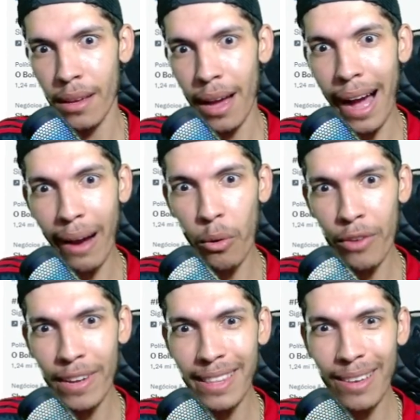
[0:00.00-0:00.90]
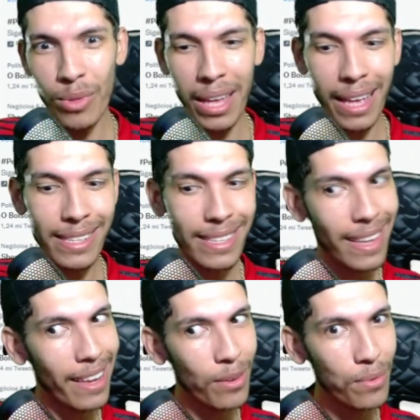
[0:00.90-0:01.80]
Agora vai ter o
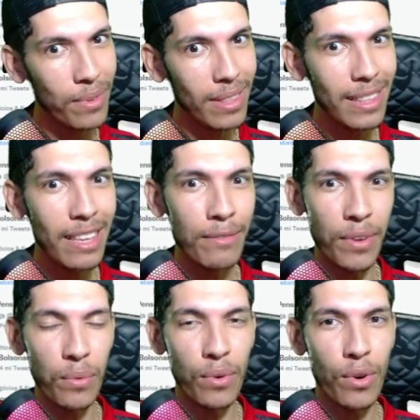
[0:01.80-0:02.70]
terceiro nível.